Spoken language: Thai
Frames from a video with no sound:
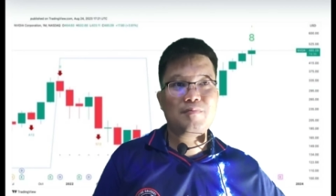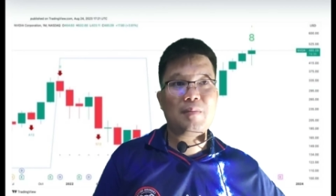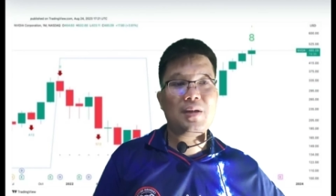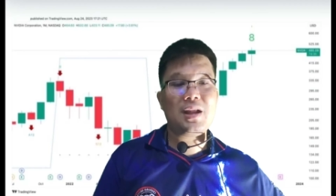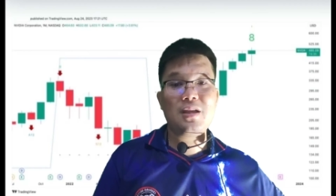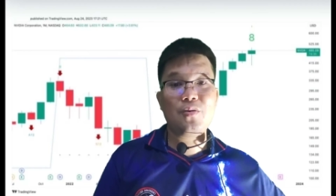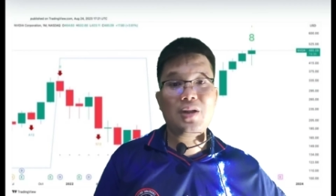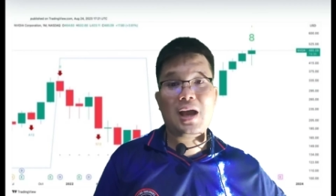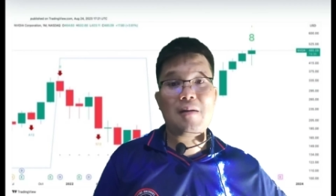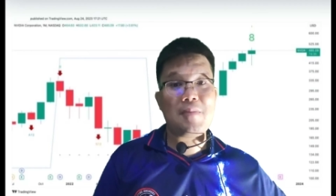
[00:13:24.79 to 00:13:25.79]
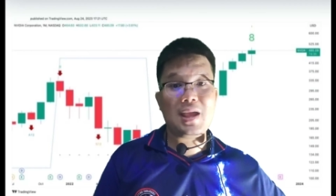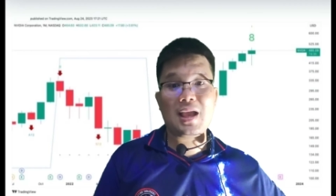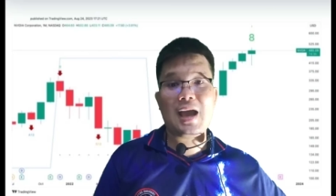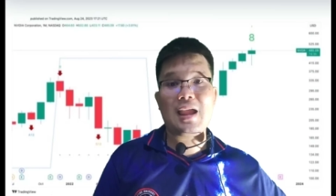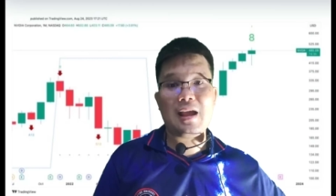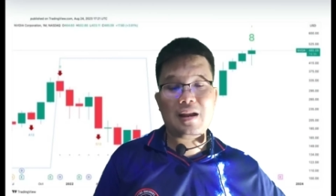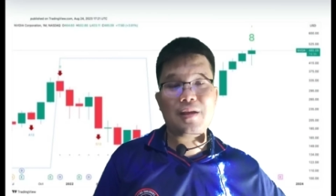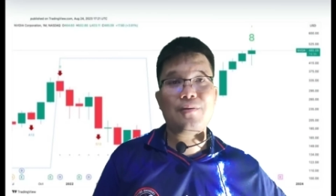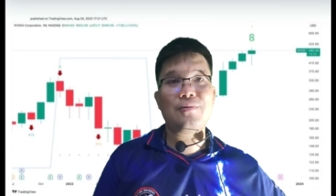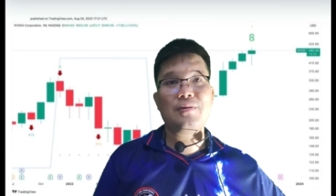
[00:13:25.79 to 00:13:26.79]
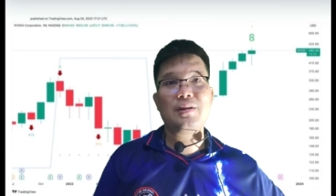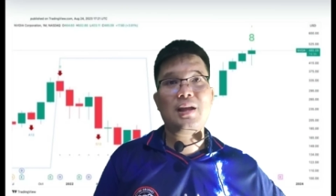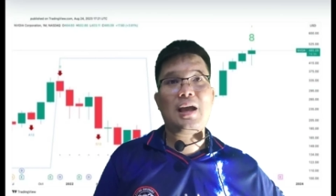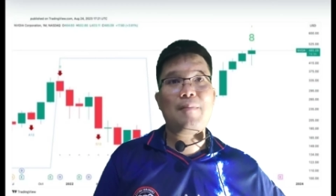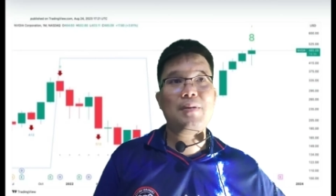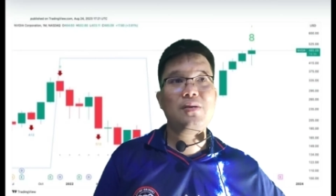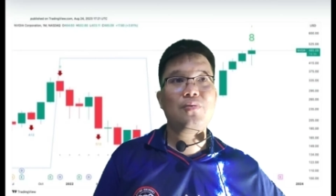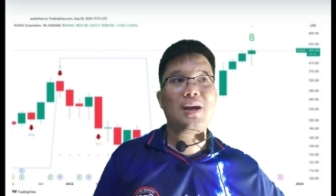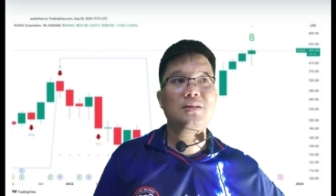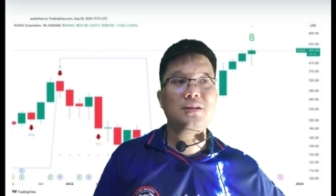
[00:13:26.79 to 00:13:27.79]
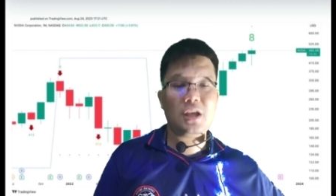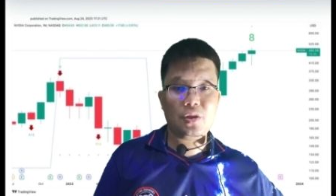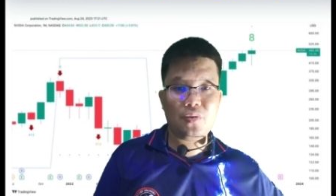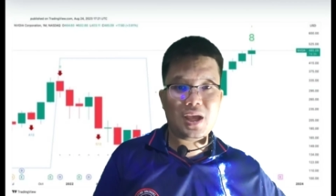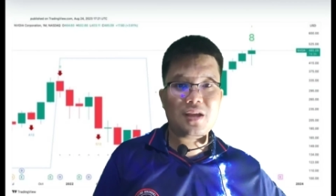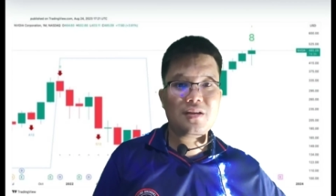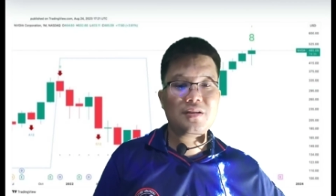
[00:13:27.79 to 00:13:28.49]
มันไม่ได้อยู่ทางอเมริกาอย่างเดียวนะครับมันอยู่ทางจีนด้วย